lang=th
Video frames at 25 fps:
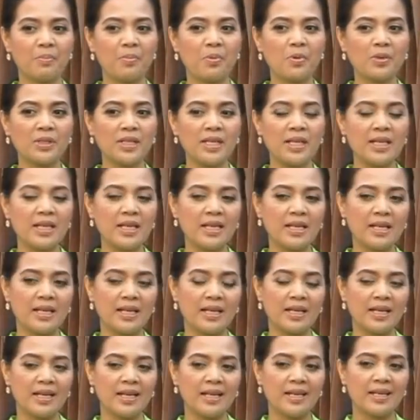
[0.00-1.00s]
ผู้ที่
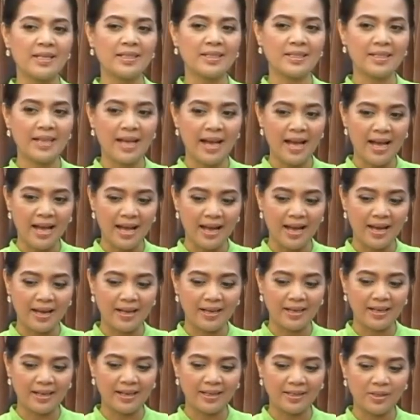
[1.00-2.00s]
จะ
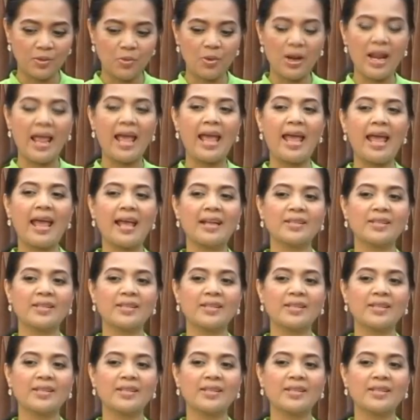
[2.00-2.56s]
ดูแล